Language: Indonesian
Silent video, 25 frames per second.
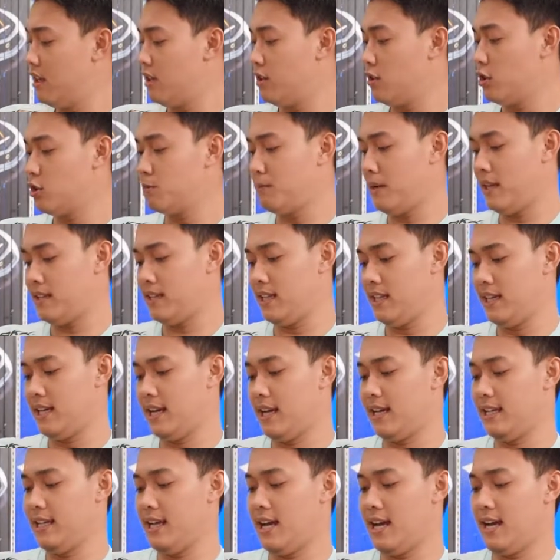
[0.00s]
Terus
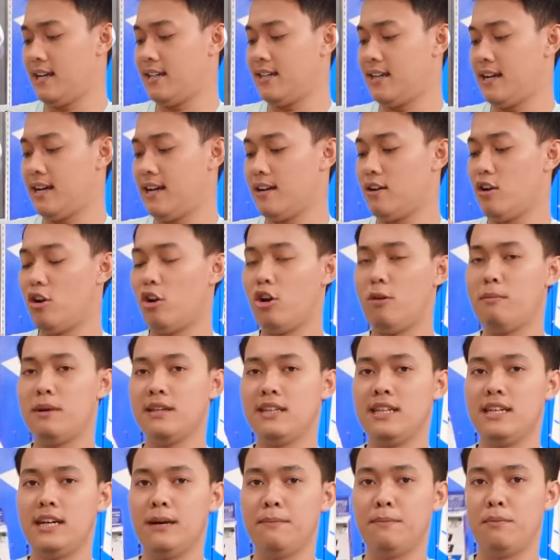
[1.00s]
PE3-nya ada
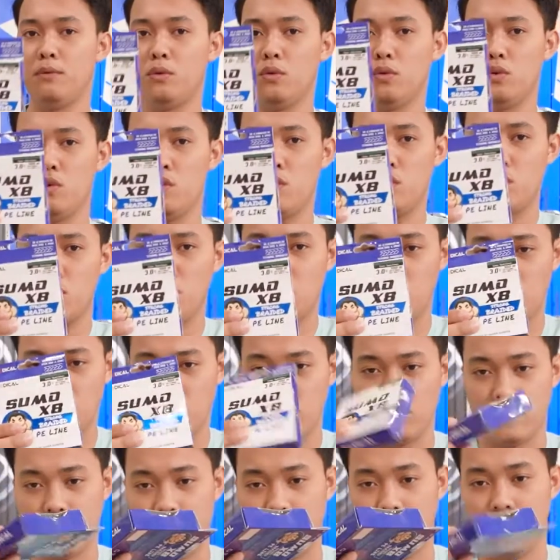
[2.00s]
0,30
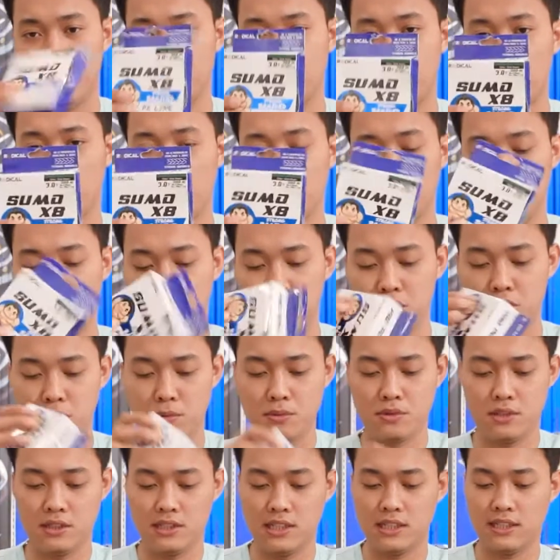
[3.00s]
ya, 0,30
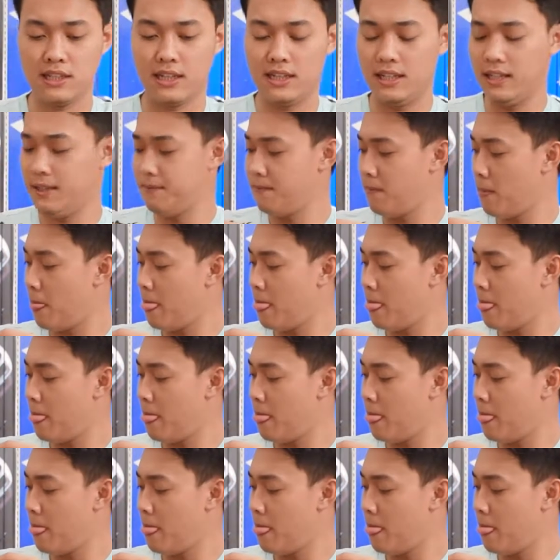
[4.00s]
cukup kecil sekali.